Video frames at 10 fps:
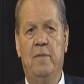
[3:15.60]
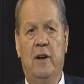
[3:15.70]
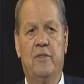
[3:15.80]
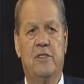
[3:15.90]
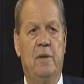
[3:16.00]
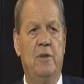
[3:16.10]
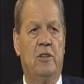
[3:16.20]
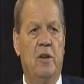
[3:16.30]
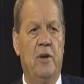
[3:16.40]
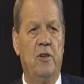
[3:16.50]

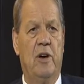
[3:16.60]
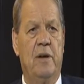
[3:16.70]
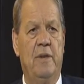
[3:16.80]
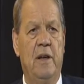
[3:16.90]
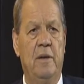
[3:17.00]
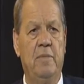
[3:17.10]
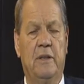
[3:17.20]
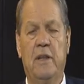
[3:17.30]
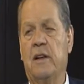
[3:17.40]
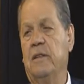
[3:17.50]
1948
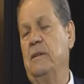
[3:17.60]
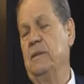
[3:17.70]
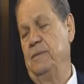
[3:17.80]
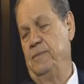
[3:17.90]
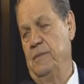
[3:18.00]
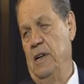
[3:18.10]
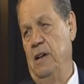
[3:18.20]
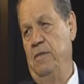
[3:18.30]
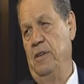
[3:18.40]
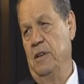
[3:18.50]
بطرد
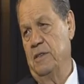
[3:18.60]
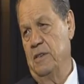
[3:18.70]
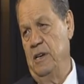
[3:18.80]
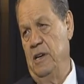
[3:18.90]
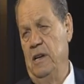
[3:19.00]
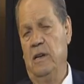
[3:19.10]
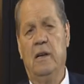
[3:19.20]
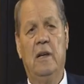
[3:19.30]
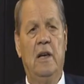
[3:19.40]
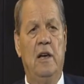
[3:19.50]
الفلسطينيين
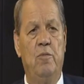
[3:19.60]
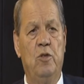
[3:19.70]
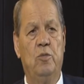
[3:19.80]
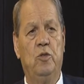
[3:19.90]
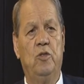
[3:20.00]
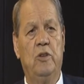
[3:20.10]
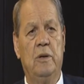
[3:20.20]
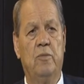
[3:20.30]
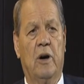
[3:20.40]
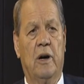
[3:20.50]
من
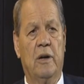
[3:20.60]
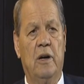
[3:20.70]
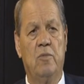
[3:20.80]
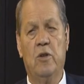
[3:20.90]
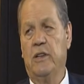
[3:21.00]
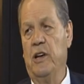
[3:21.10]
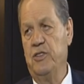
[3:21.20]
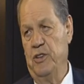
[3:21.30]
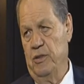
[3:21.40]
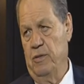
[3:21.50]
مدنهم وقراهم
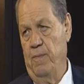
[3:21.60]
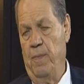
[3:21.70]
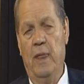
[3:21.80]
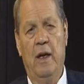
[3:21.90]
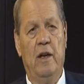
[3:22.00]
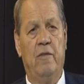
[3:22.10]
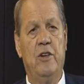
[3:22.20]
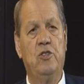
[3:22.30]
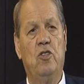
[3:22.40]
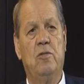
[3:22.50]
وتهجيرهم
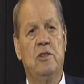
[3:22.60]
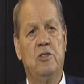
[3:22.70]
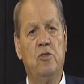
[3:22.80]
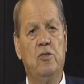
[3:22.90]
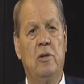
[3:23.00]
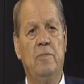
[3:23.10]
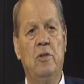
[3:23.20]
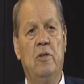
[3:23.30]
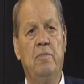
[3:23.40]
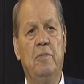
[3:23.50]
فجزء
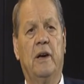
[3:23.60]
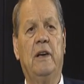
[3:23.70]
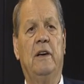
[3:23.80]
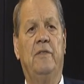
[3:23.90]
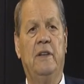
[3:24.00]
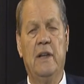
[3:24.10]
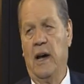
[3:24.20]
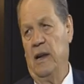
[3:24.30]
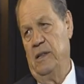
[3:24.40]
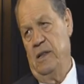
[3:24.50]
منهم بقي في
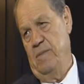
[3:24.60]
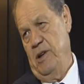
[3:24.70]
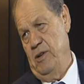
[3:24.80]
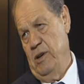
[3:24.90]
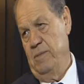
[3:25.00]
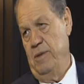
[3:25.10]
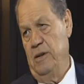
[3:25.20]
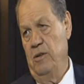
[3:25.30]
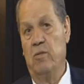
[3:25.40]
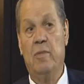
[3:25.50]
داخل ال 48
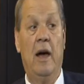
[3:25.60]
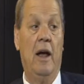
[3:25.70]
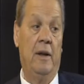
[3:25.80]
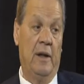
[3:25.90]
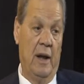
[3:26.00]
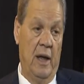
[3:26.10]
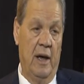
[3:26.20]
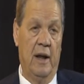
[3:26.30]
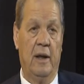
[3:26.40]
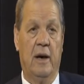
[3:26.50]
اللي هم اهلنا
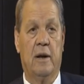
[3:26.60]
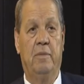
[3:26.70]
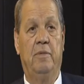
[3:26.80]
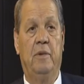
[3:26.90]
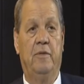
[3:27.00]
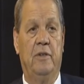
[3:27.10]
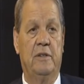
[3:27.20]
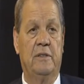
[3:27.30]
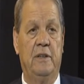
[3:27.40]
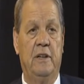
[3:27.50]
الان عرب
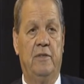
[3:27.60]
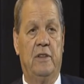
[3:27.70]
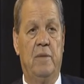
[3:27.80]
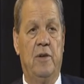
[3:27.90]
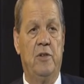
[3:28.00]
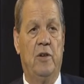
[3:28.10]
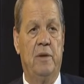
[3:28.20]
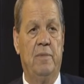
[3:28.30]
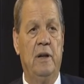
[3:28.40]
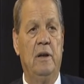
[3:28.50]
الفلسطينيين في ال
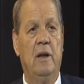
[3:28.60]
48